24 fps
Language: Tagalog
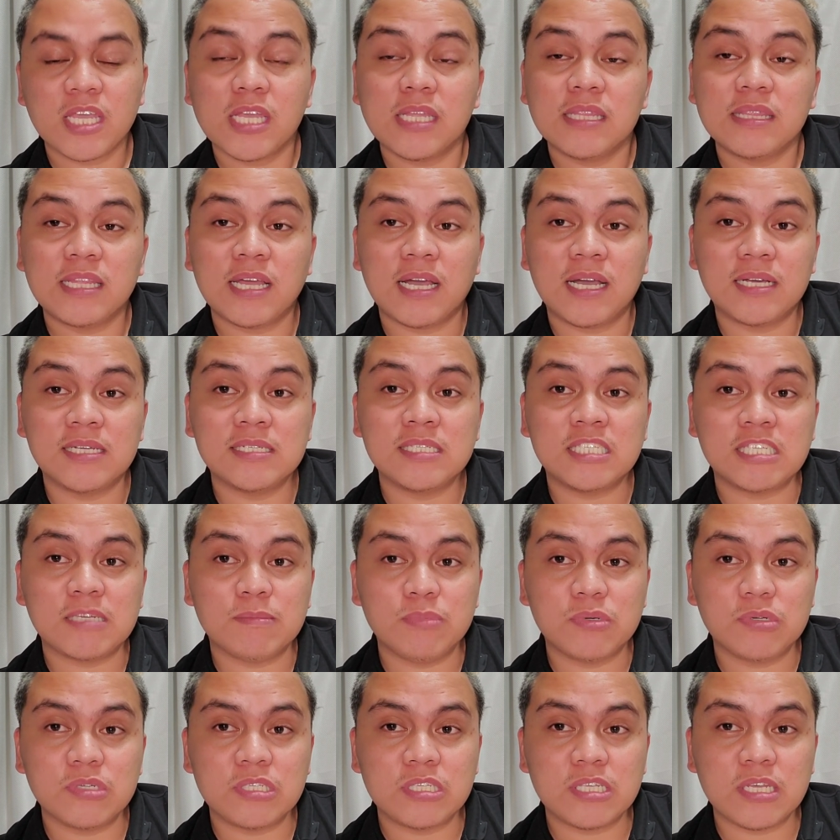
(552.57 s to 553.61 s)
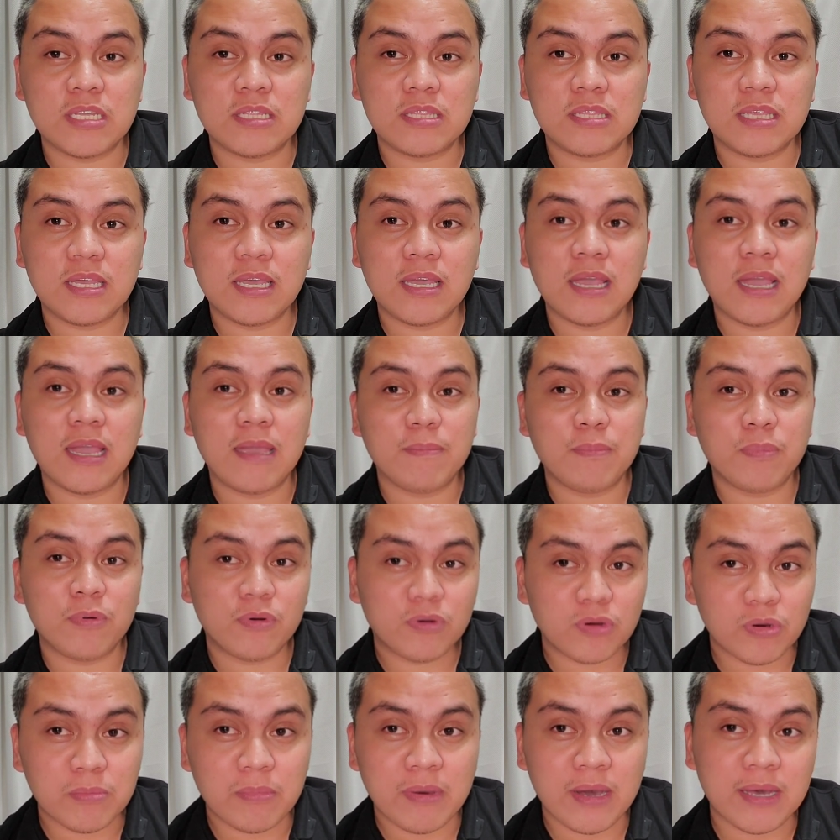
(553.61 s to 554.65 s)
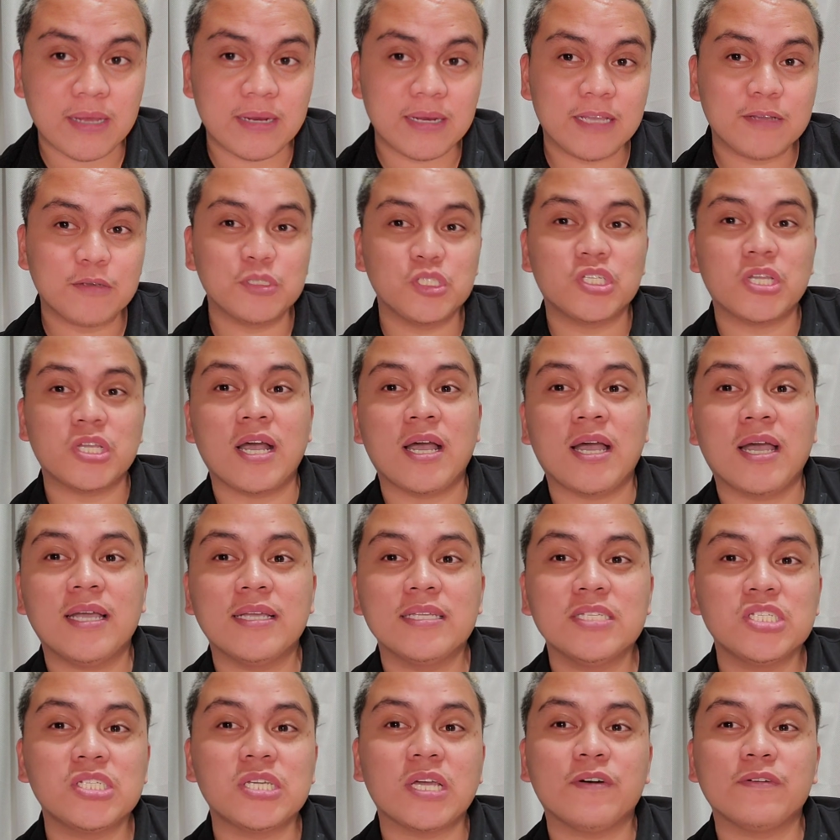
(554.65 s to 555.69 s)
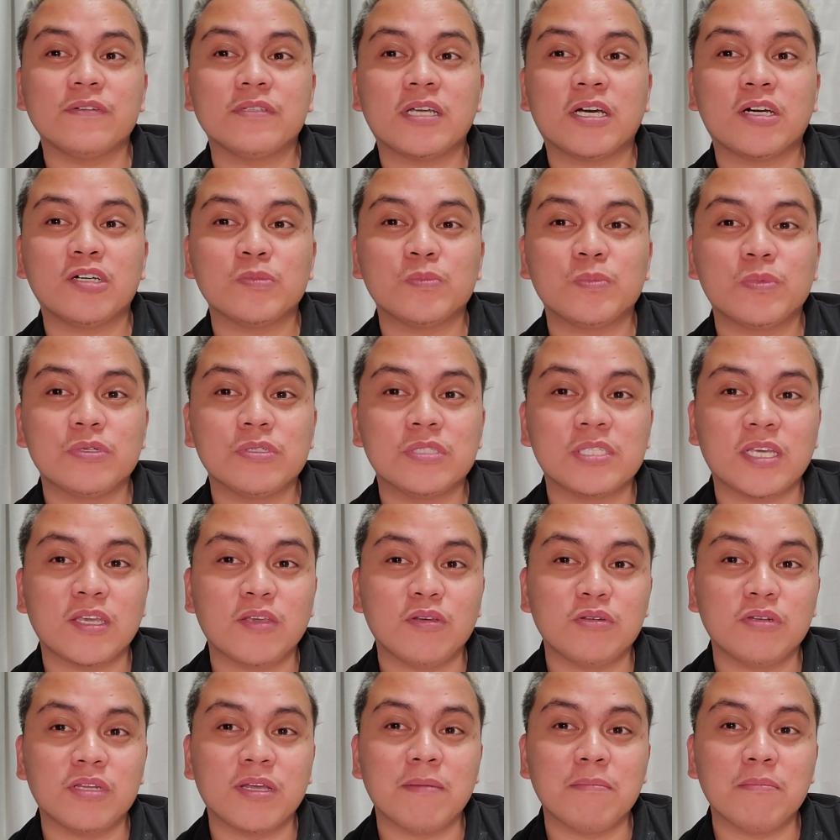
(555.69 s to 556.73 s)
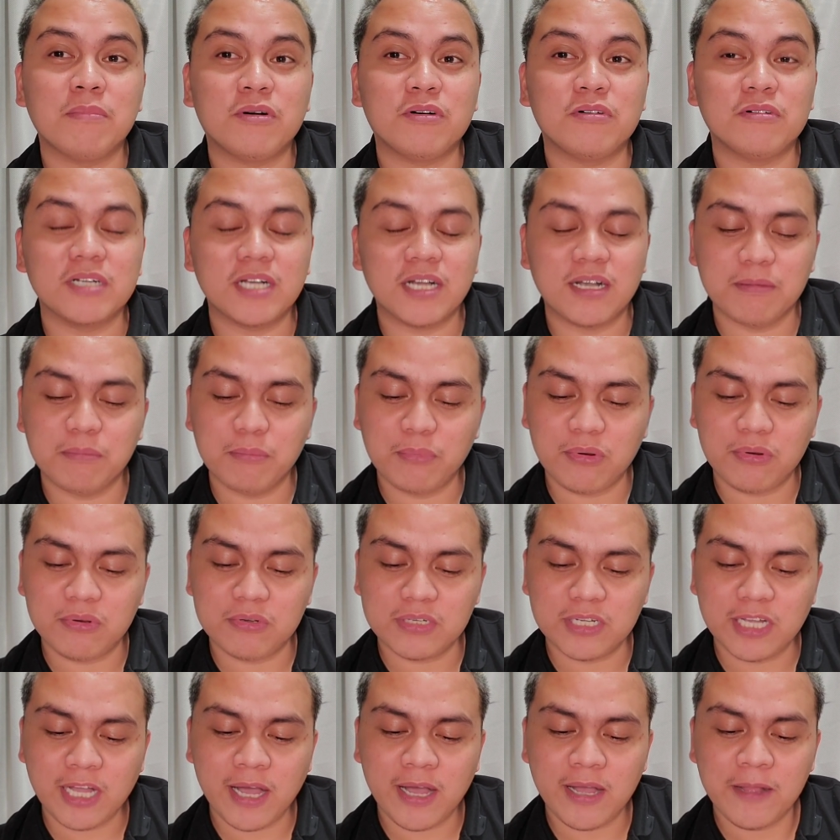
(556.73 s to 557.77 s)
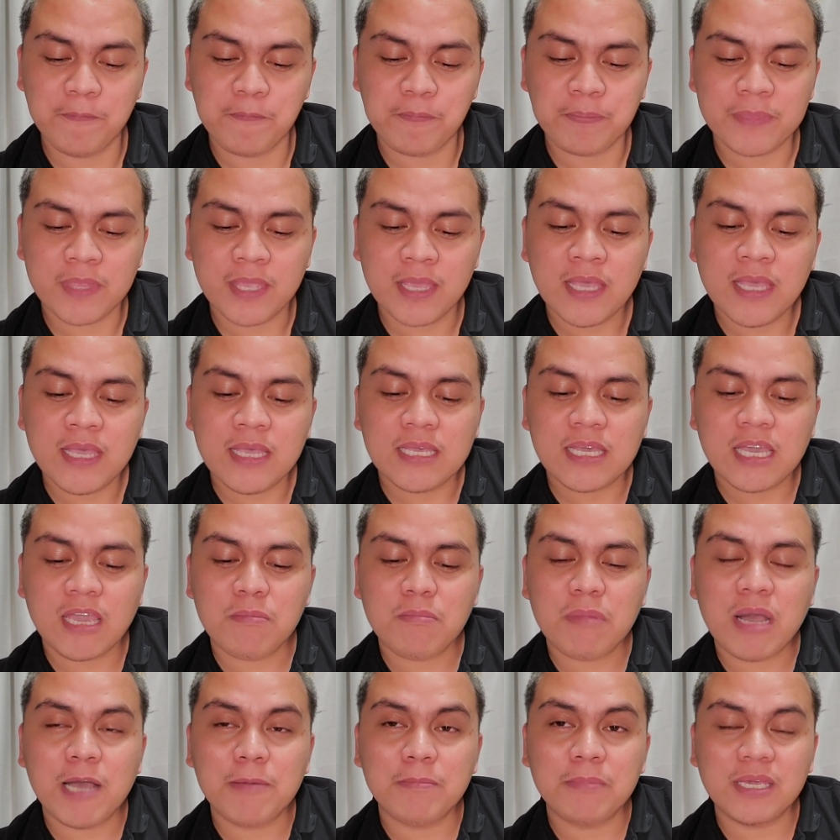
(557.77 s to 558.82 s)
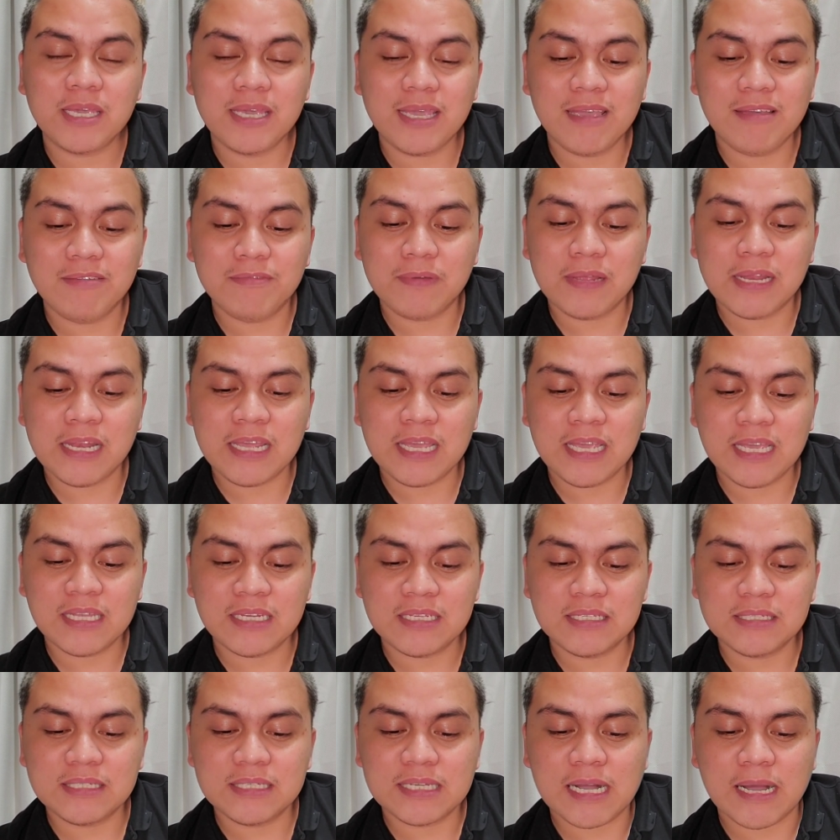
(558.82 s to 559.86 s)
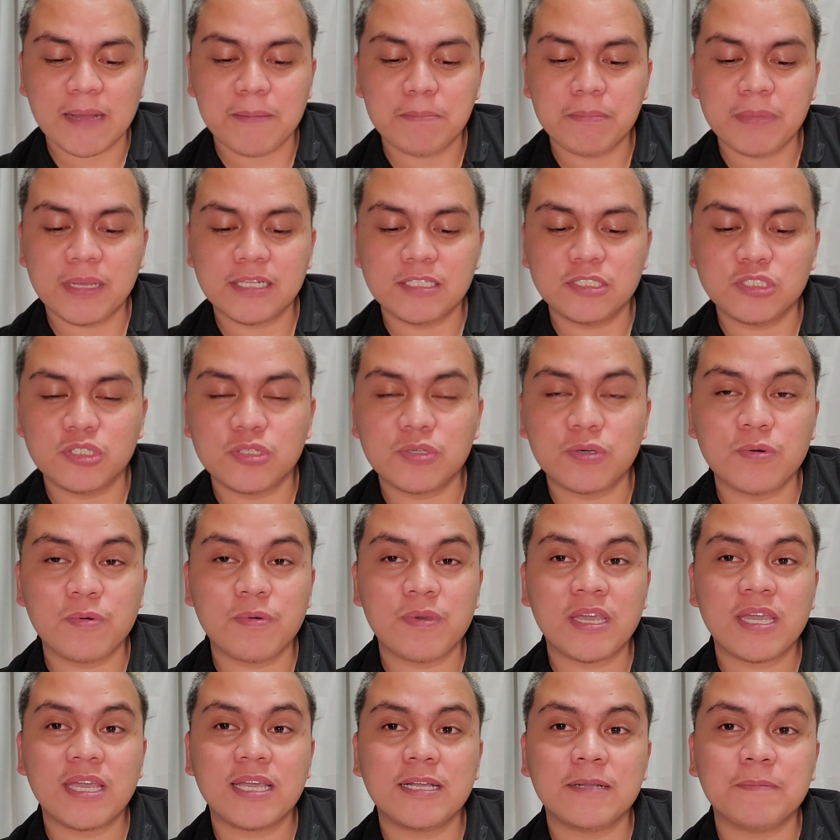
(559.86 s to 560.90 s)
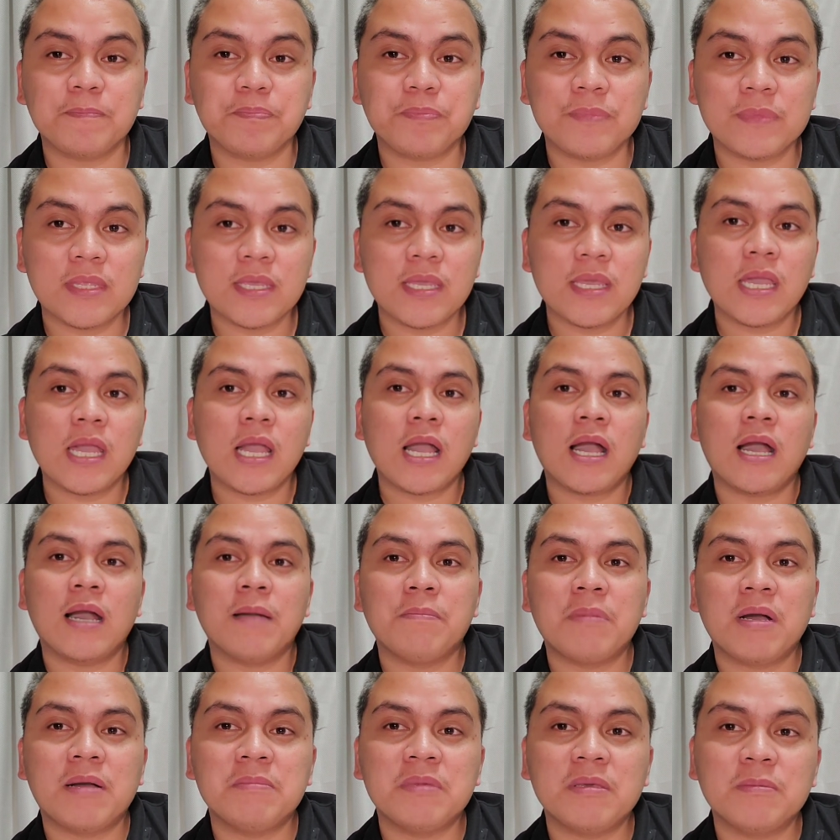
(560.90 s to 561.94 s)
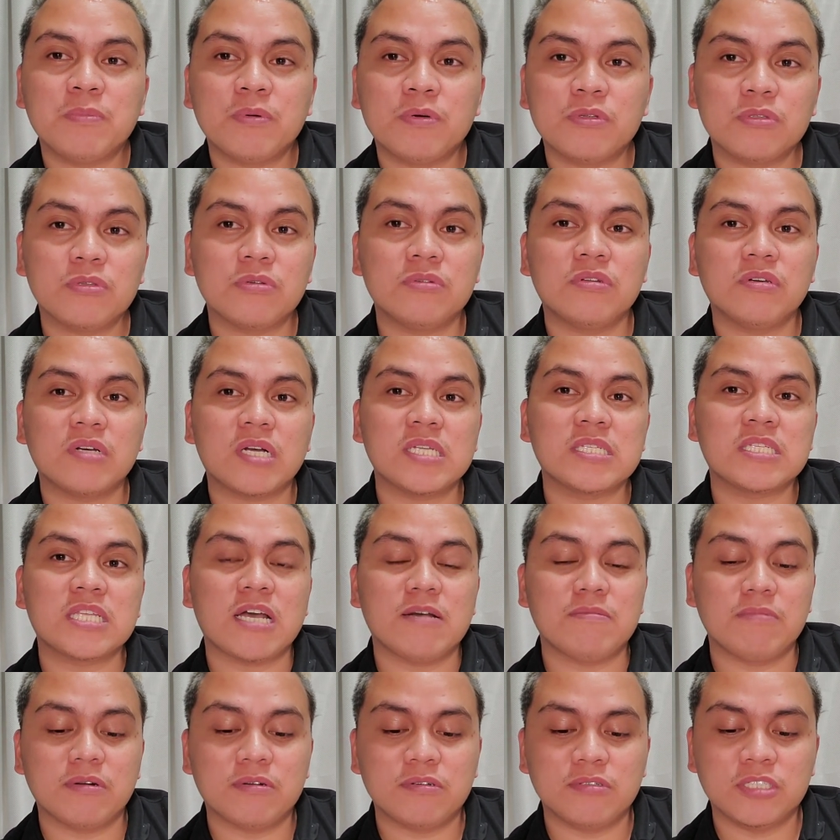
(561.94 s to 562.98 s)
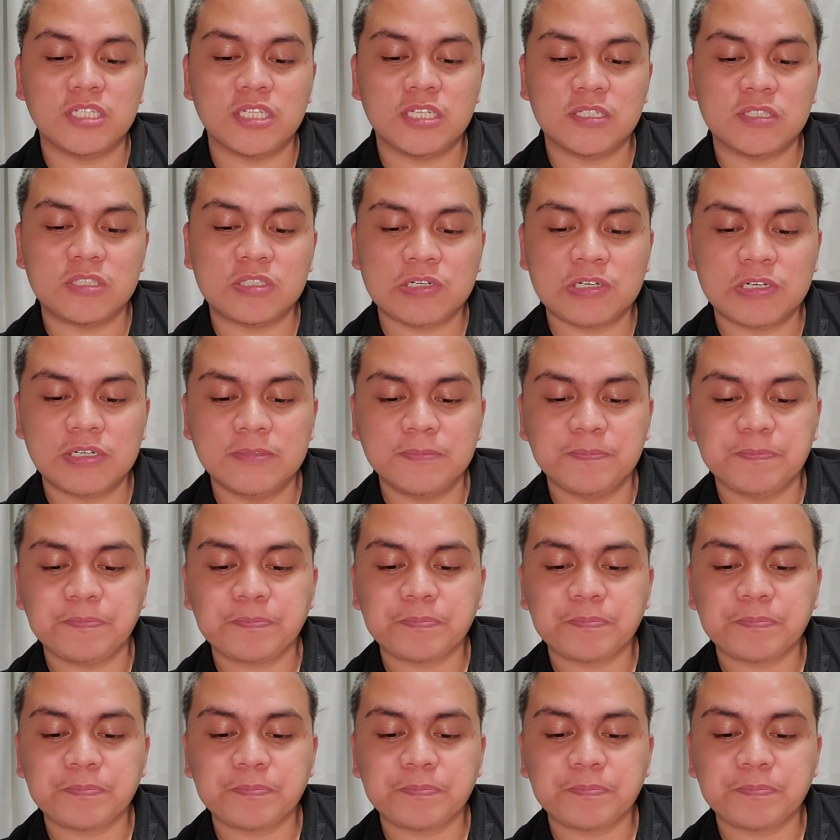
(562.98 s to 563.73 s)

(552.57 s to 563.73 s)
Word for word: ng Cebu City, hi po kumare ko dyan, shout out po sa iyo ng bonggang bongga. Kay Mami Evelyn Campbell Druick, uh, mami po to nung kasama ko dito.